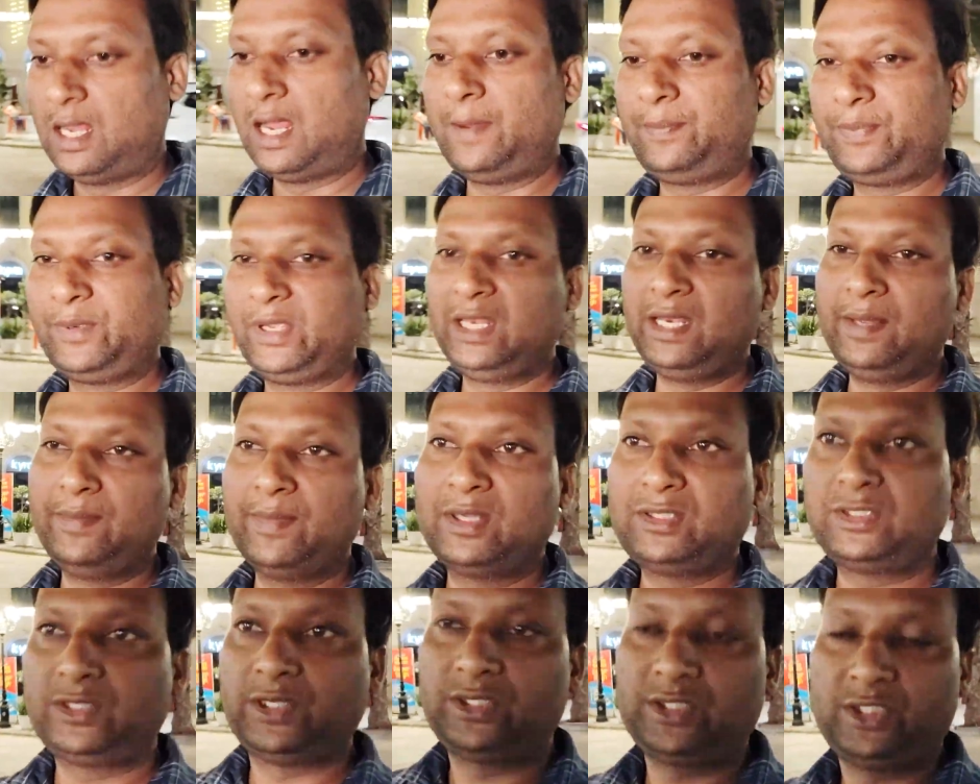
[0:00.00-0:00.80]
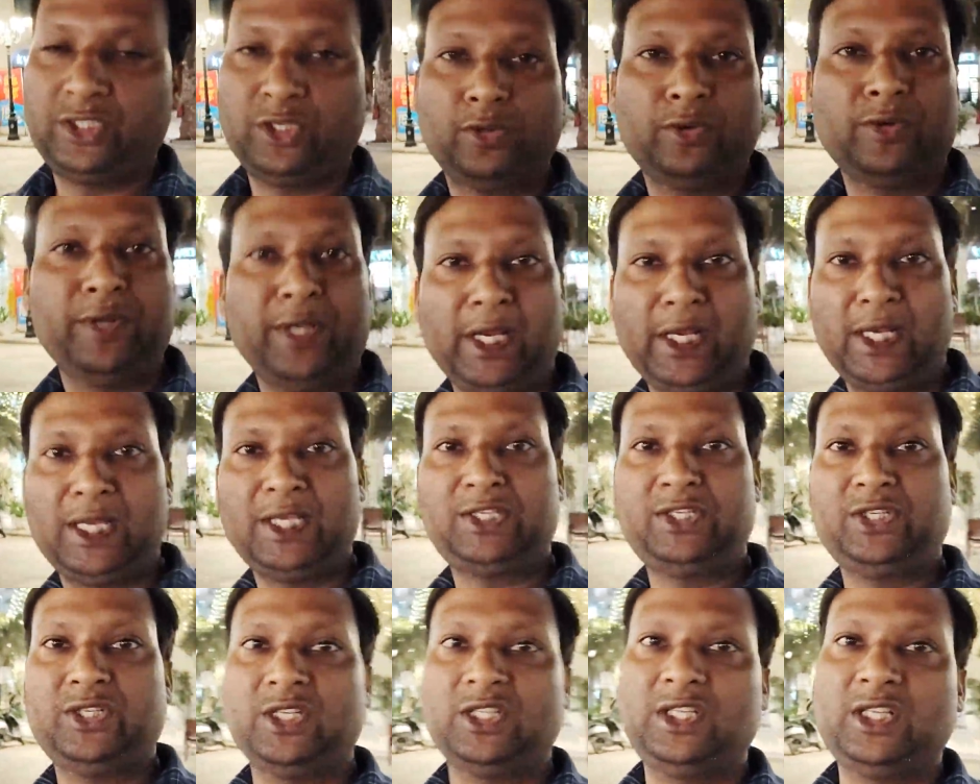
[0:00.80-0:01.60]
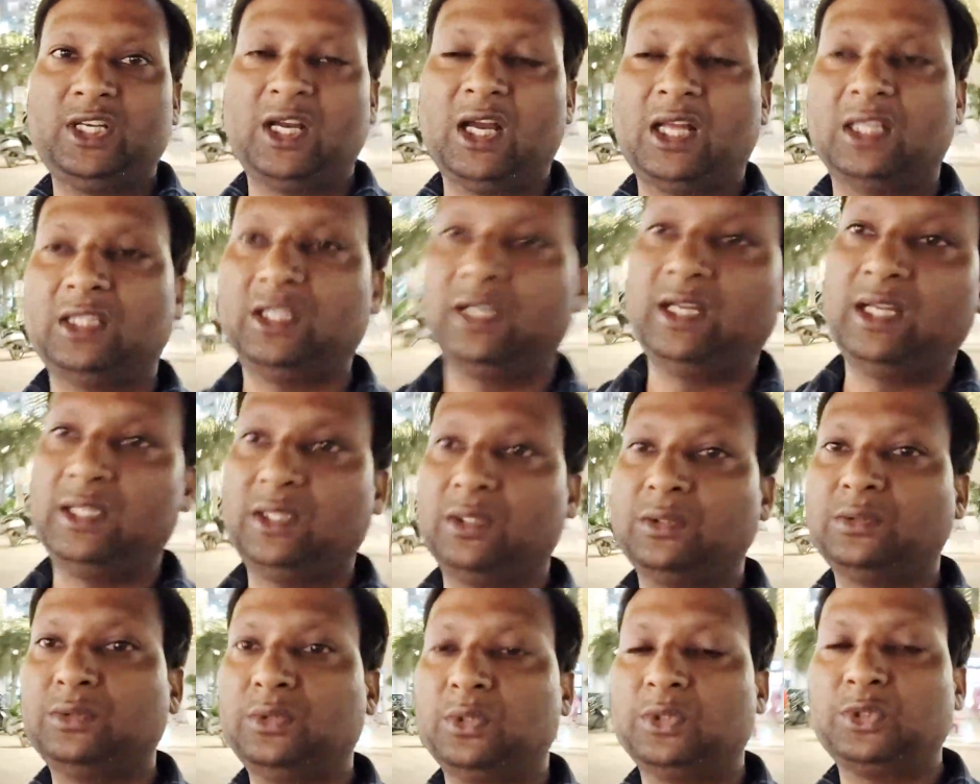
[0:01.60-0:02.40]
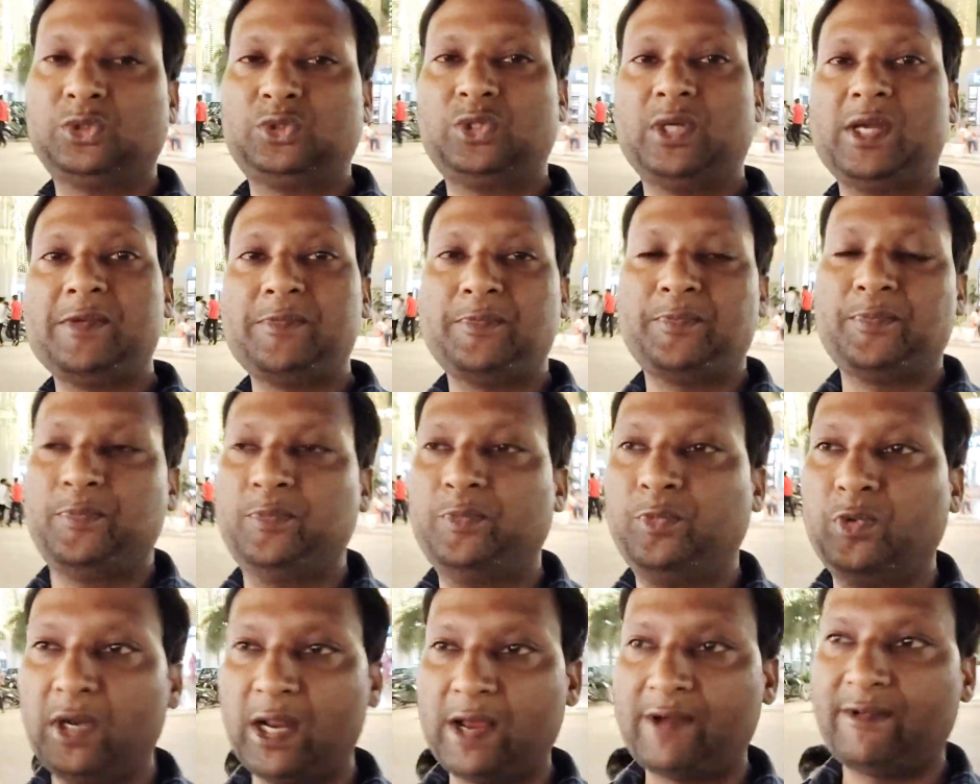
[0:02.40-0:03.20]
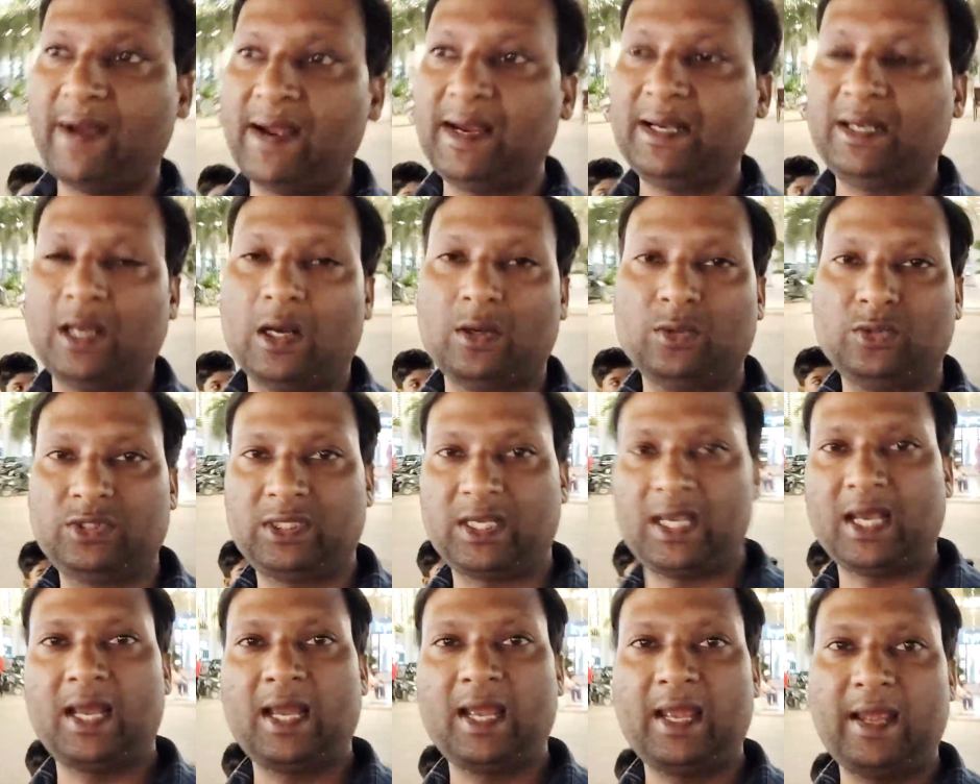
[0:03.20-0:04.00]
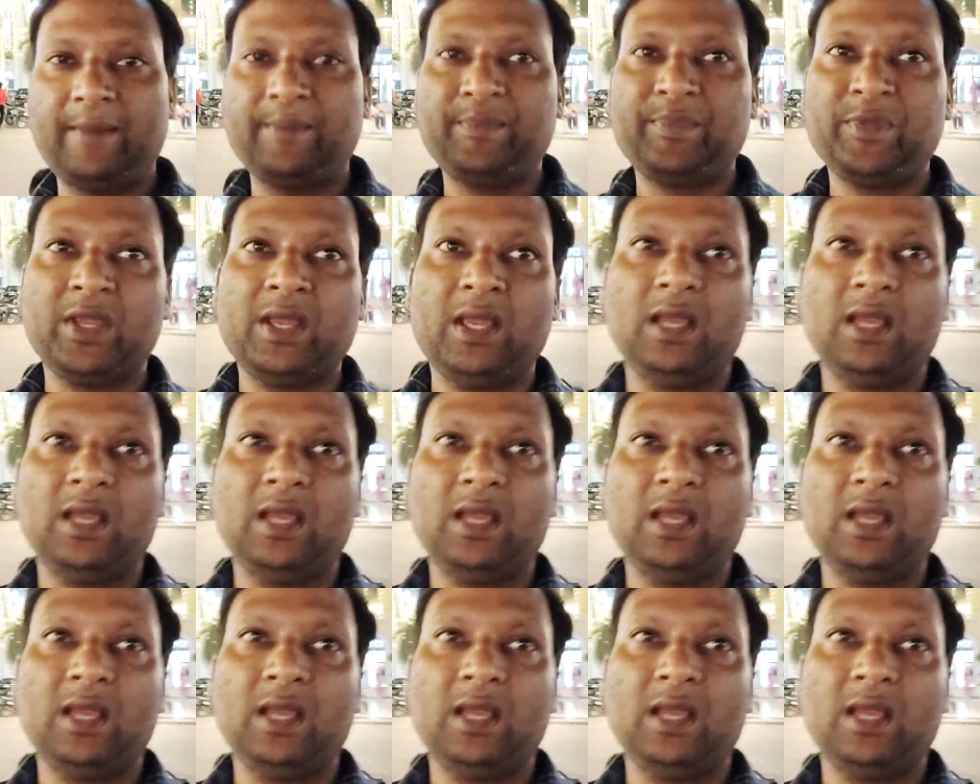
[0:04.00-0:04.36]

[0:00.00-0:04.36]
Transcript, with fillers: आपके लिए मैं अच्छी अच्छी और नई नई चीज़ें दिखाता रहता हूँ दोस्तों ये पूरा वाइट हाउस क्या है